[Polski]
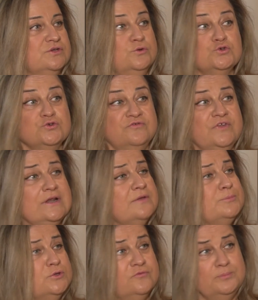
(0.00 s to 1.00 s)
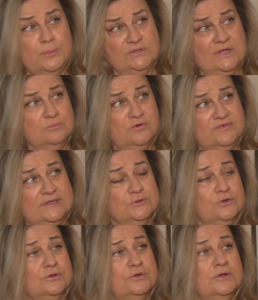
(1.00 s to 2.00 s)
już wiele prób
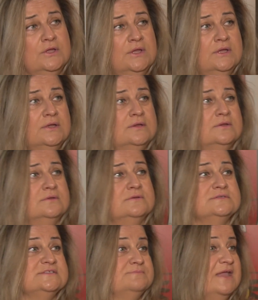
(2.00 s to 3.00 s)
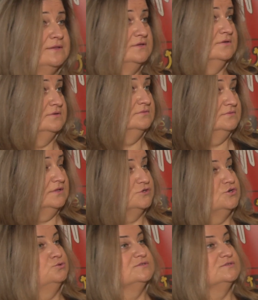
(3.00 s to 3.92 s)
podejmowano e, zmiany naszej